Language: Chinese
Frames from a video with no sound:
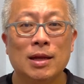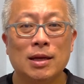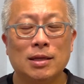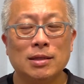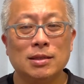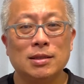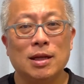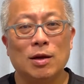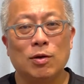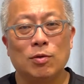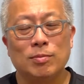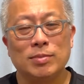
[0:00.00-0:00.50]
可是，
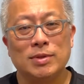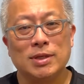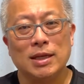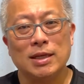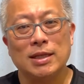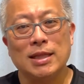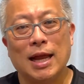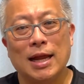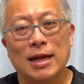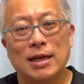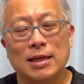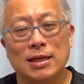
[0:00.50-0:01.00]
在我们这一
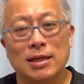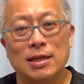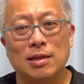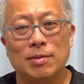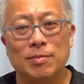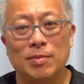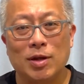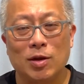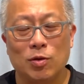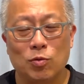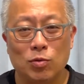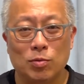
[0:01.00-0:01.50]
代人里
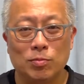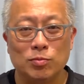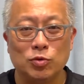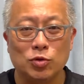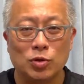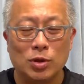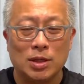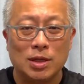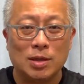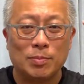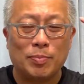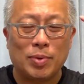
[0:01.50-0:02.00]
面，我们
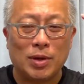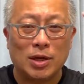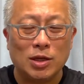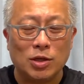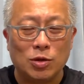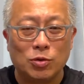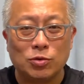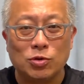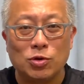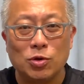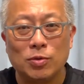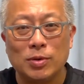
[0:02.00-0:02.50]
觉得朋
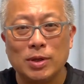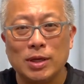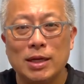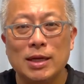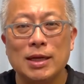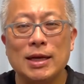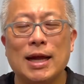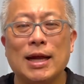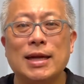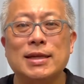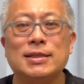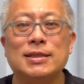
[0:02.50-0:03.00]
友就应
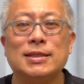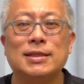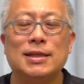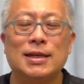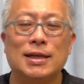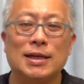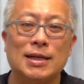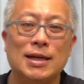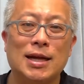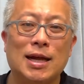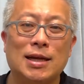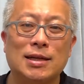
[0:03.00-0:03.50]
该是这
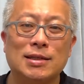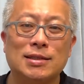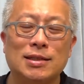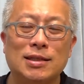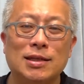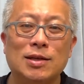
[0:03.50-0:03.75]
个样子，